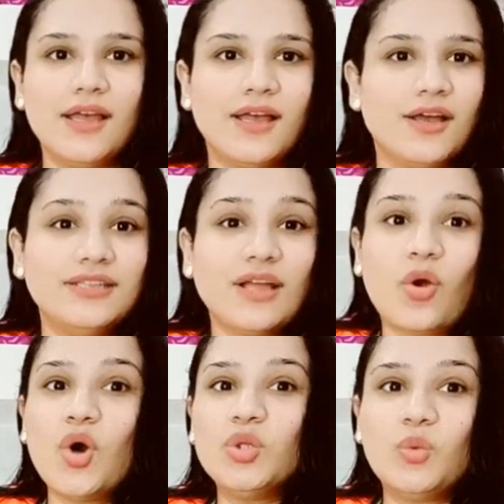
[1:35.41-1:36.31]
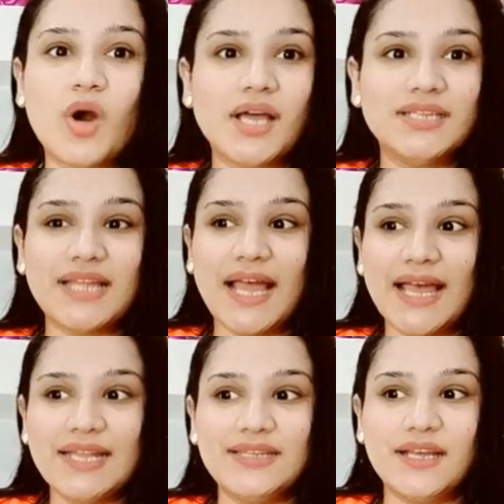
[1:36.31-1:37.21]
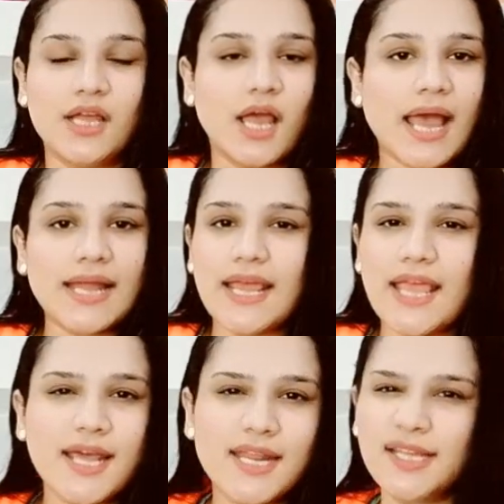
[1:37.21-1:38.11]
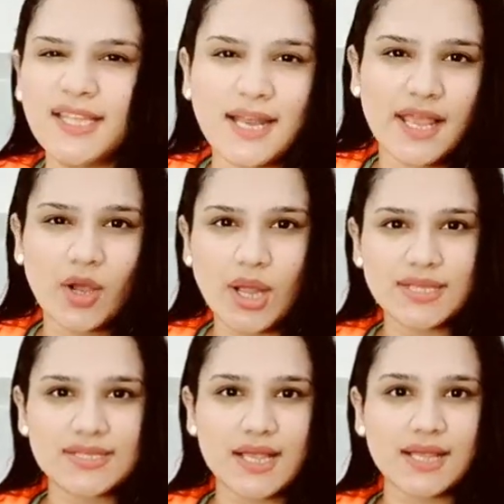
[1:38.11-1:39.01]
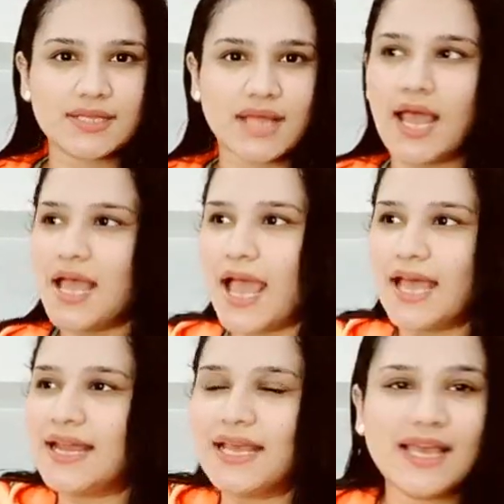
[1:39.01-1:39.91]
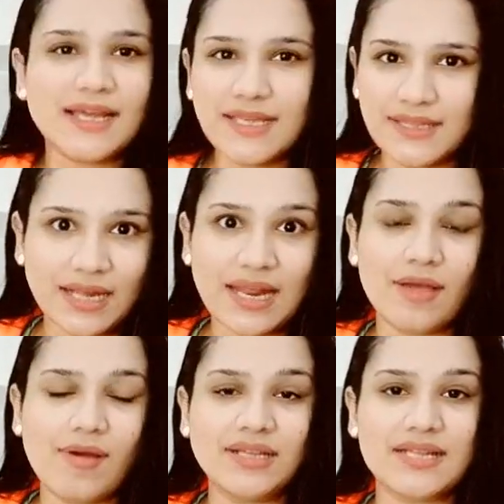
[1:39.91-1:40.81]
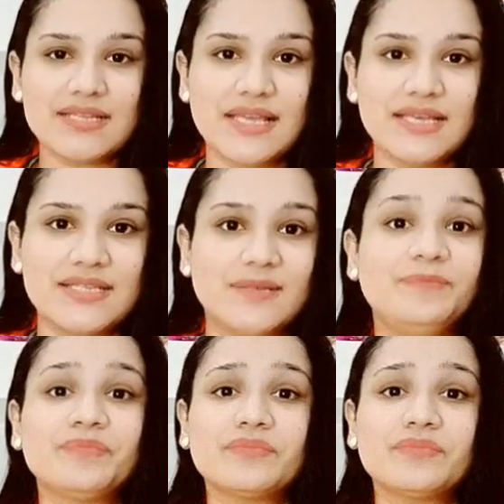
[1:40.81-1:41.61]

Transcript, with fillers: انت قدوه انت حد انا يا ريت الاقي واحد زي ده انا يا ريت الاقي واحده زي دي